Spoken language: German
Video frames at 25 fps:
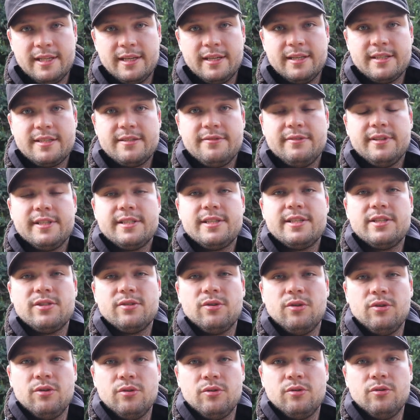eher
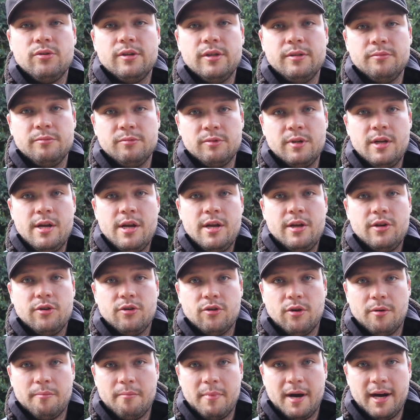20 Euro im
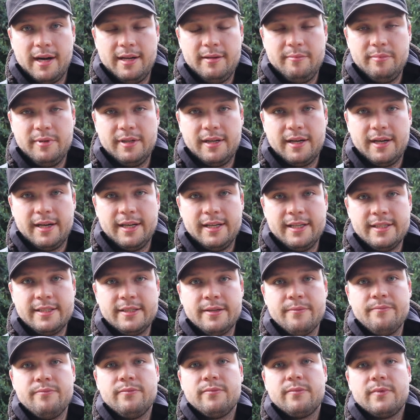Normalbereich.